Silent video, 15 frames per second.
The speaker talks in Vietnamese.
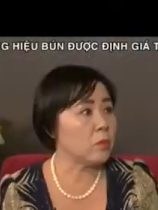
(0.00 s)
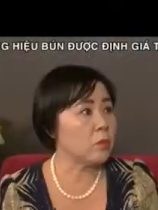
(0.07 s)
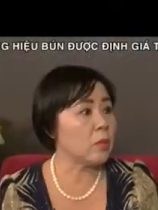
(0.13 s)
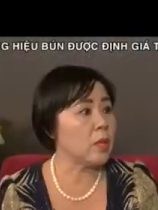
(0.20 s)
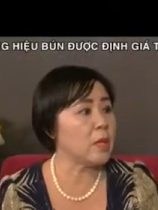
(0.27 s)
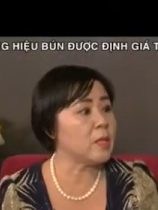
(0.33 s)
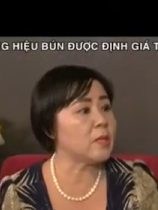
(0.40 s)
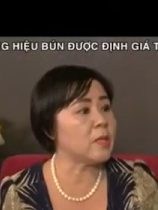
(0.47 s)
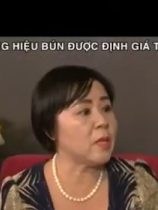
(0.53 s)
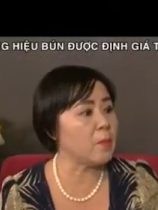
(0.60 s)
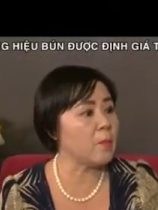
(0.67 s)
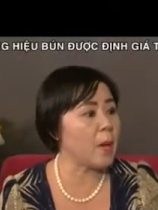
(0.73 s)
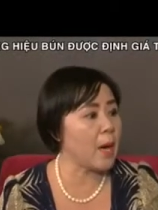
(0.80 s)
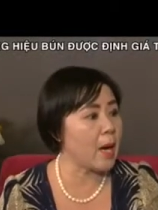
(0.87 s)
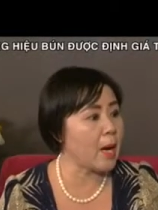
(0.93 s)
rồi lấy
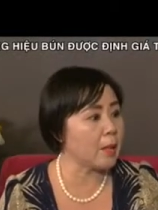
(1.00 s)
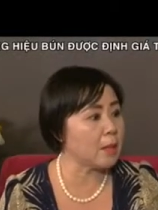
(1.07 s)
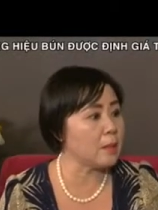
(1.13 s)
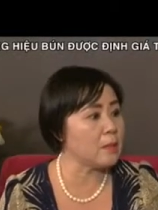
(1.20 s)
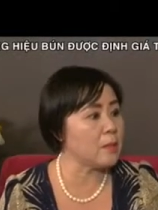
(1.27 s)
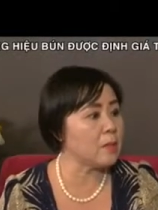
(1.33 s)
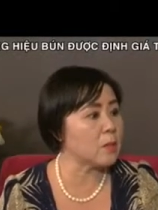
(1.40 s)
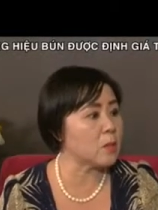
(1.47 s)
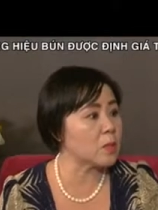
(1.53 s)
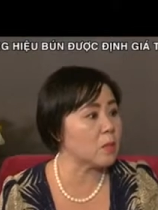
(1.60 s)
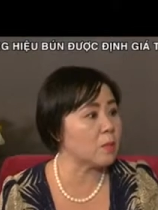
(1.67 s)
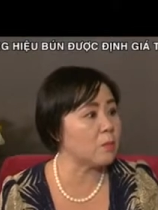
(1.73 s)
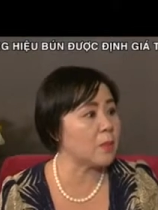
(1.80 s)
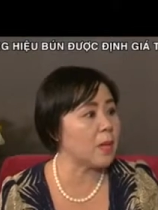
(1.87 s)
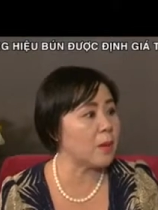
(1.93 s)
gì mà ăn lấy gì mà
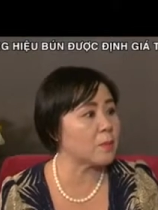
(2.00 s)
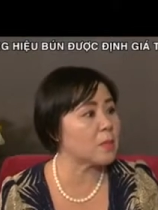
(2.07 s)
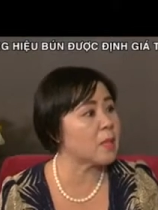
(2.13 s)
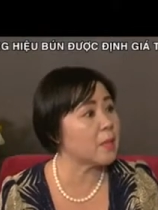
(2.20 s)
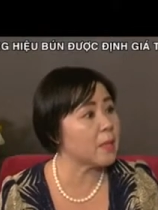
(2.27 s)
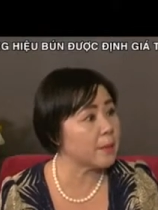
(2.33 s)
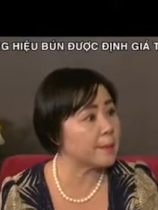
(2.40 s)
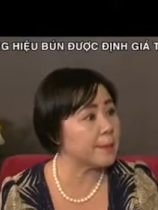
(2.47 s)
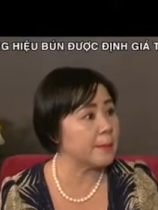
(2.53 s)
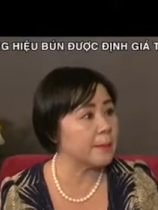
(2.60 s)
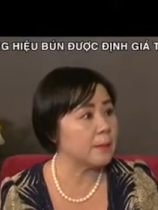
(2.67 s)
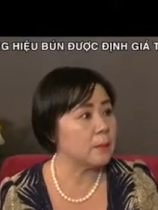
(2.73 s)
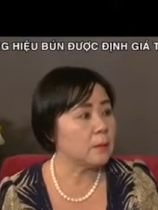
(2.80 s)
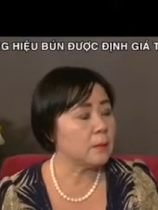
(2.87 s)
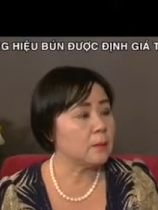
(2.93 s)
sống cả một gia đình
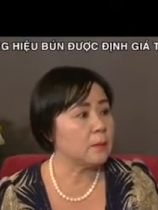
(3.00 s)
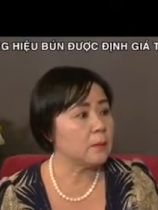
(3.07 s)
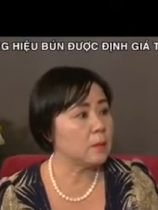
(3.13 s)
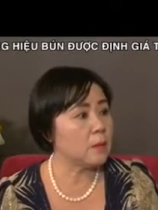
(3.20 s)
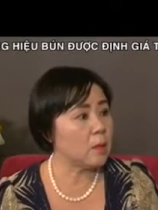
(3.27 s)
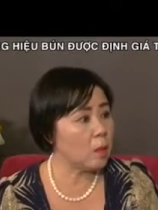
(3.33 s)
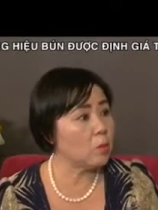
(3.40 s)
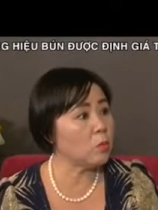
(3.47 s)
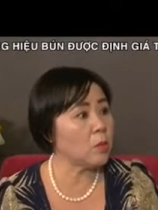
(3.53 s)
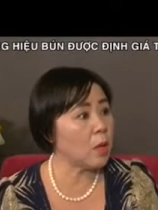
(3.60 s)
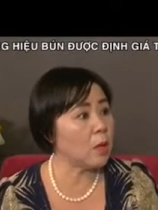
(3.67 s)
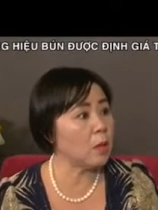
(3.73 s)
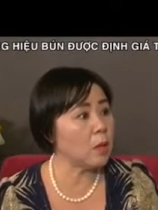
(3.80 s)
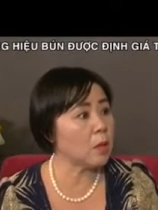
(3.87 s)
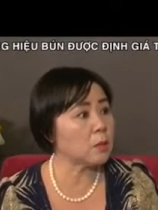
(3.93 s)
nó lúc
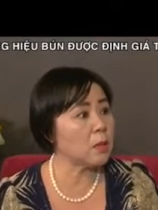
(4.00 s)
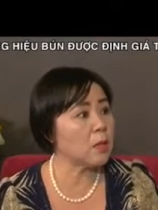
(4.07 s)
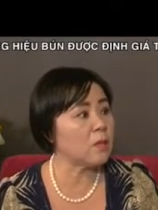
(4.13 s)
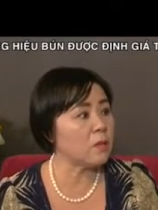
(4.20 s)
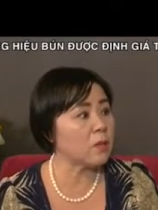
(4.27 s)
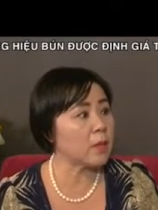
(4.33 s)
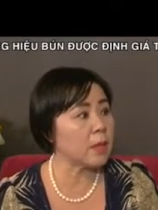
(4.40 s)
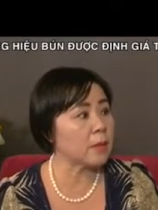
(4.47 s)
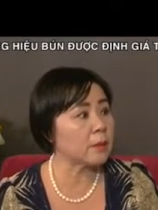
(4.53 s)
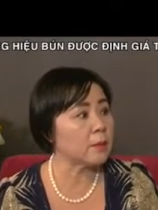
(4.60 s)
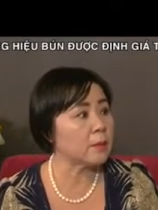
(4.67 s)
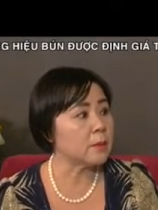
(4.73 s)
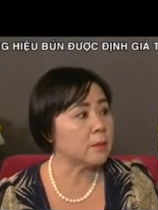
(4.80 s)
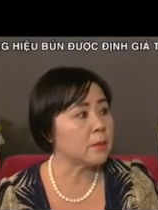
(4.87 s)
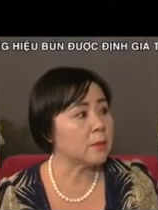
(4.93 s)
đó là rơi vào cảnh
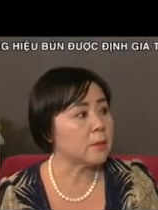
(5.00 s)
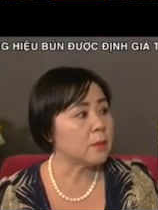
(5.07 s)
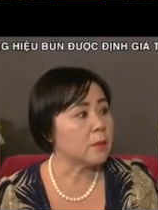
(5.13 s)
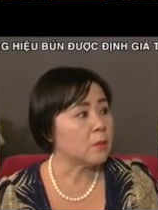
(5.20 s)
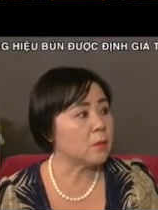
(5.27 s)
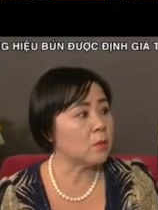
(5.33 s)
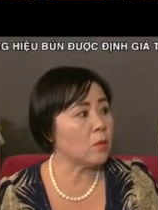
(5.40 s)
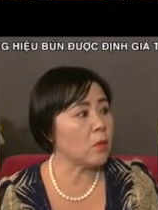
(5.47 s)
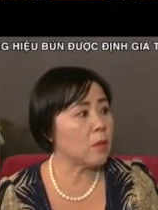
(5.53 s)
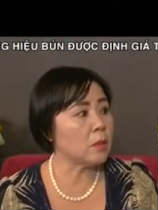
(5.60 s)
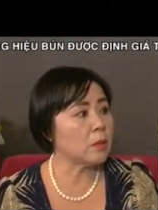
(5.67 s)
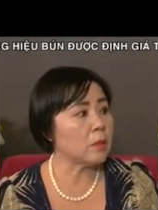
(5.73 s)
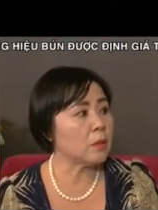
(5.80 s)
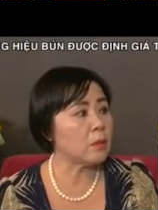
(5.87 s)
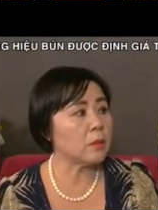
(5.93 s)
lúc
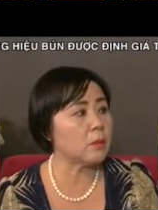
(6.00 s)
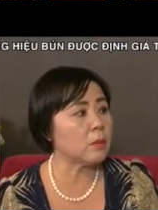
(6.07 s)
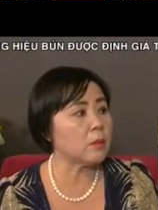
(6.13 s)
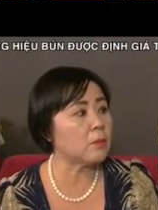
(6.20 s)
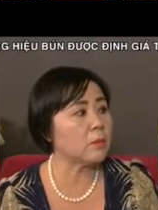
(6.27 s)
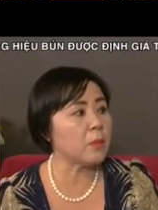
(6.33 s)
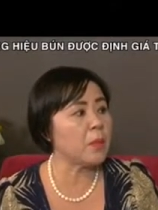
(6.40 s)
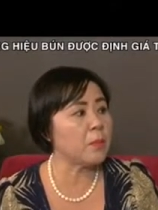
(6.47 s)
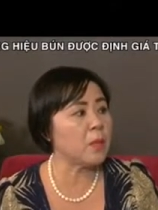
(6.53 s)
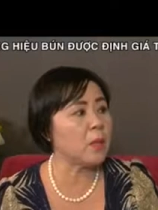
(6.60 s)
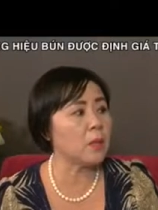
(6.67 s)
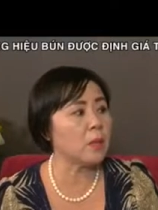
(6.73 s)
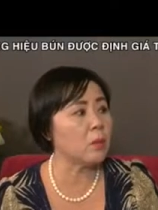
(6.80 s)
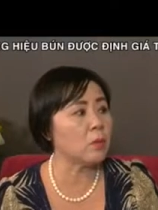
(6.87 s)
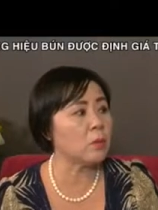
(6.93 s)
đó thì vay
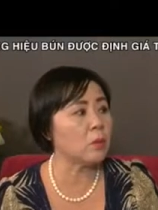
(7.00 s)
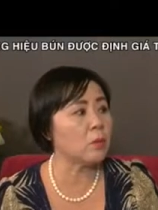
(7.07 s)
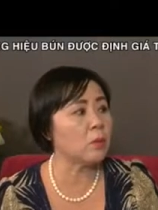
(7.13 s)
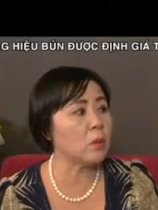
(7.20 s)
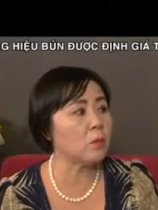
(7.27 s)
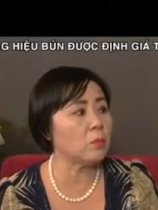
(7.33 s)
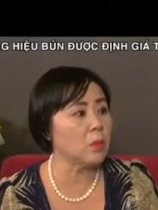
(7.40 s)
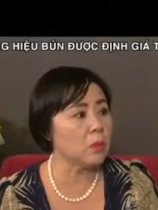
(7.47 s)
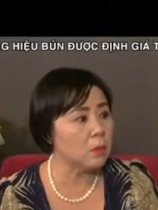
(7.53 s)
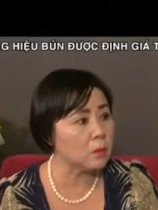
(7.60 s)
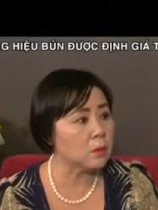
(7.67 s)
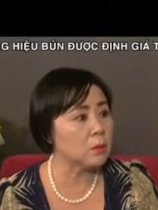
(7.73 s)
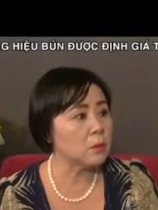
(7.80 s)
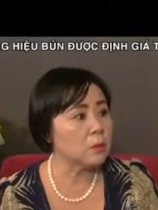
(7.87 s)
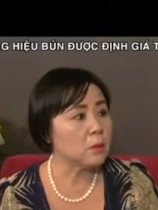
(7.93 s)
mượn đâu thì cũng không được
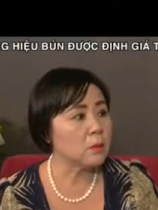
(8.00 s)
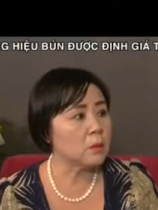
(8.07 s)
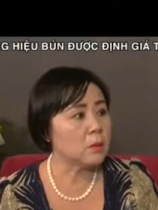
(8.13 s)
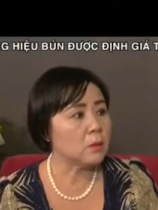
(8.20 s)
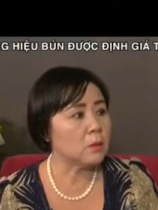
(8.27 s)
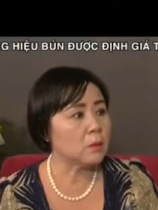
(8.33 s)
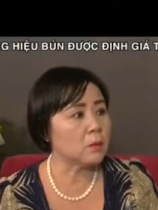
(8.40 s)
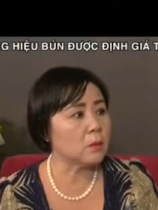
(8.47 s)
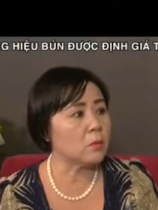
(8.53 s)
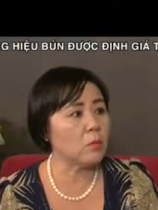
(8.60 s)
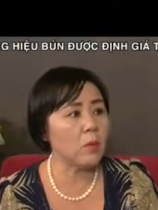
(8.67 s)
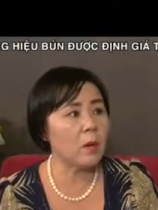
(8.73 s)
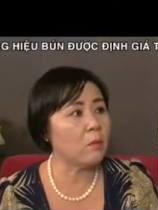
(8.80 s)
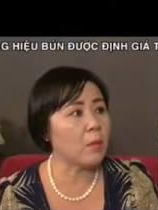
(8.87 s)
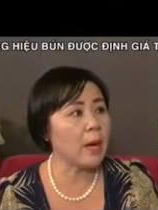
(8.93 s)
ờ,
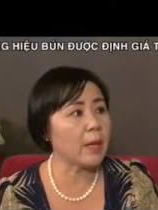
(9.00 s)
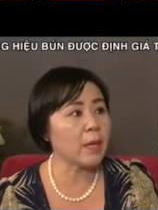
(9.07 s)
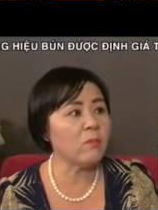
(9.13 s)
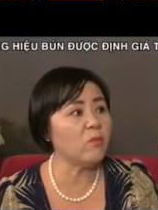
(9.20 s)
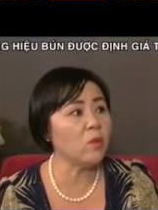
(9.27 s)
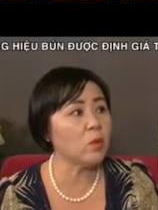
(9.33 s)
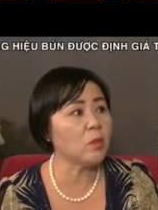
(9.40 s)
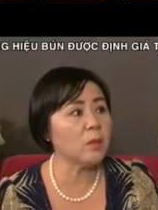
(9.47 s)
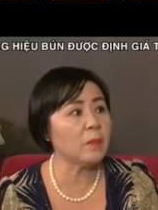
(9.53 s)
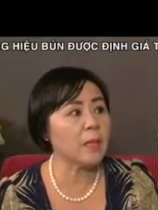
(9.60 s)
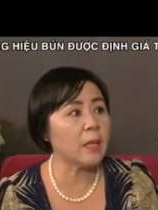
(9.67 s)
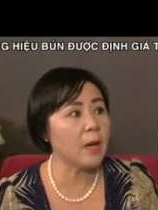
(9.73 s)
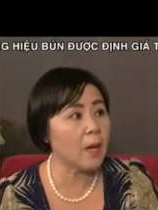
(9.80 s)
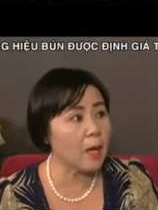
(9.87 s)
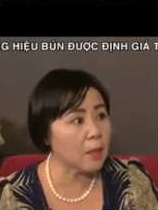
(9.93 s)
cũng không ai cấp vốn cho
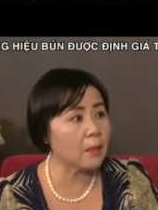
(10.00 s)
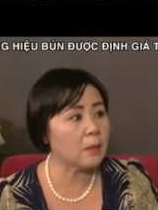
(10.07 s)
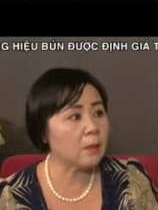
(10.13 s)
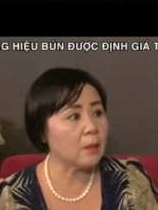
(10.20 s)
mình hết